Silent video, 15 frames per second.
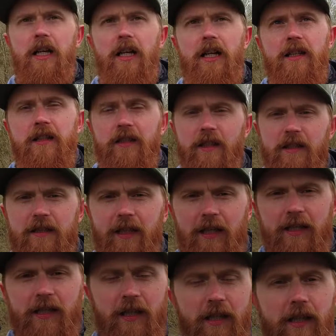Ganz
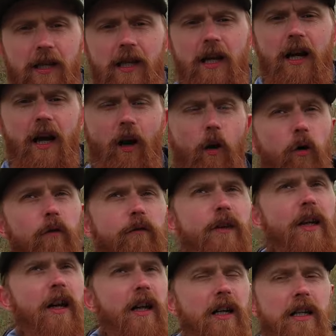interessant, auch
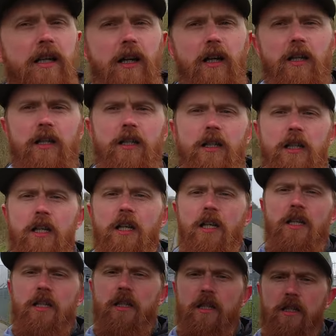Vera hier,
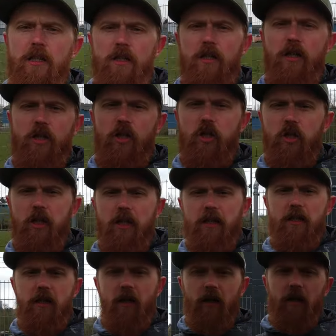die äh,
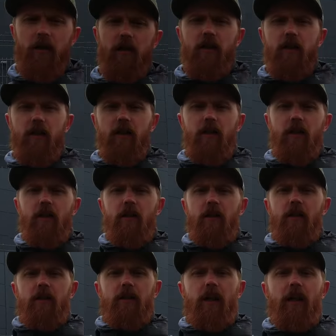stellen hier
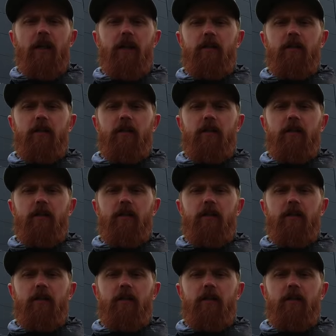ja,